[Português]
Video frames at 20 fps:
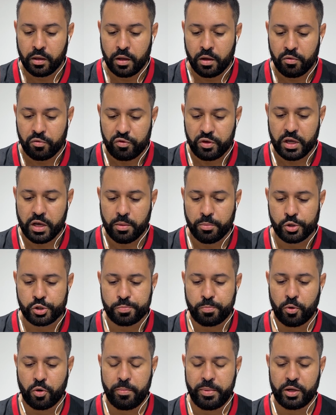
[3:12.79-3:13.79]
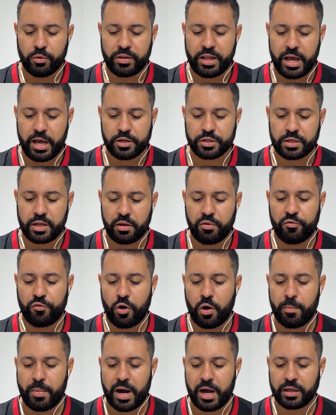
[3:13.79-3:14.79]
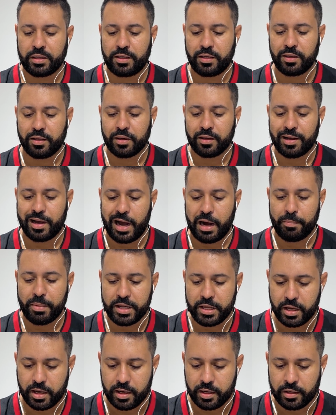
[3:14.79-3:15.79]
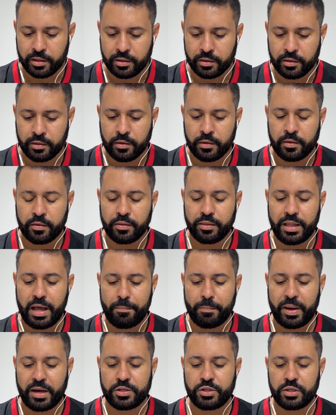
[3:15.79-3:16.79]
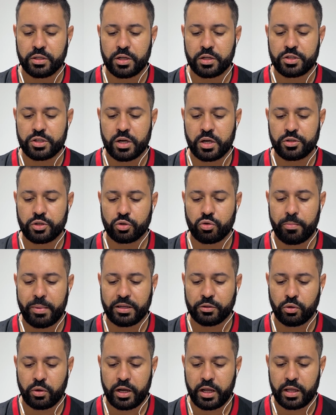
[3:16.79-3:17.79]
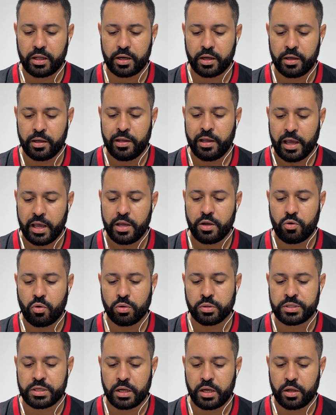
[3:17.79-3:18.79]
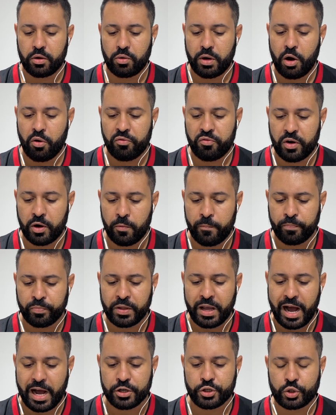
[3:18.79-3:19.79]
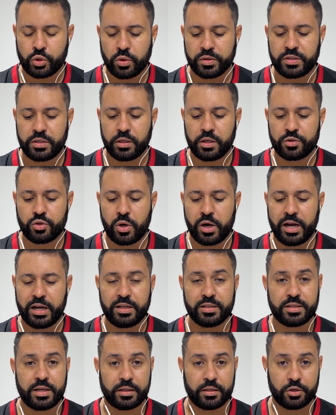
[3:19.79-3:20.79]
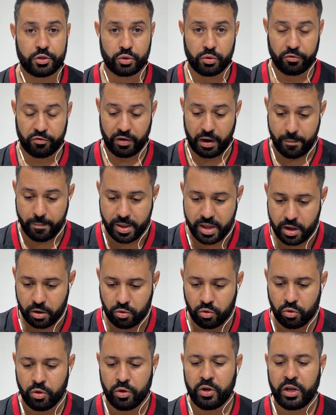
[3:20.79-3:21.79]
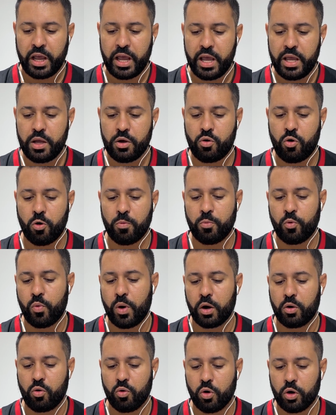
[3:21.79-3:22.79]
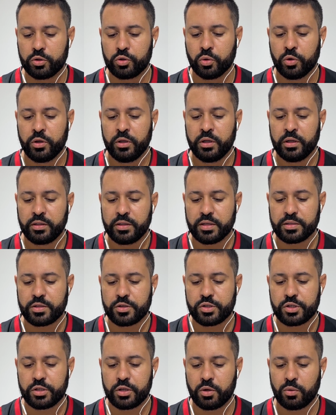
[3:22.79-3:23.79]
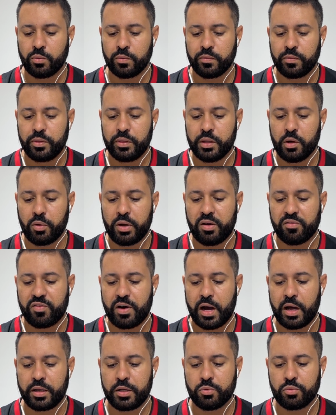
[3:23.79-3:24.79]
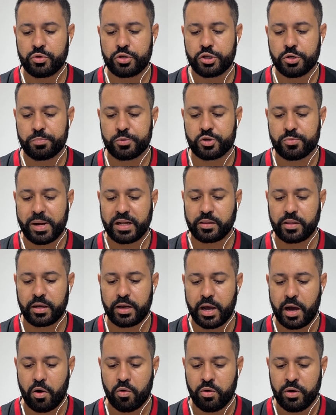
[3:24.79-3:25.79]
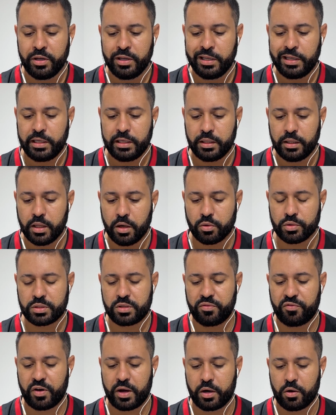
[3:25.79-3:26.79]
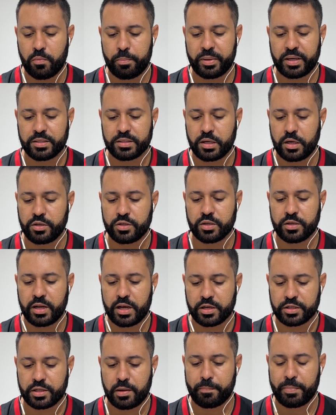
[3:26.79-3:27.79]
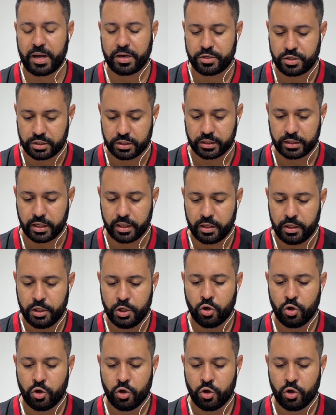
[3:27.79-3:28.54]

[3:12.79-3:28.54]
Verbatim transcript: Viemos por meio desta informar que amanhã na partida diante do Madureira, em Conselheiro Galvão, as torcidas organizadas do Flamengo, em comum acordo, decidiram não levar nenhum tipo de material e não se farão presente nesta partida.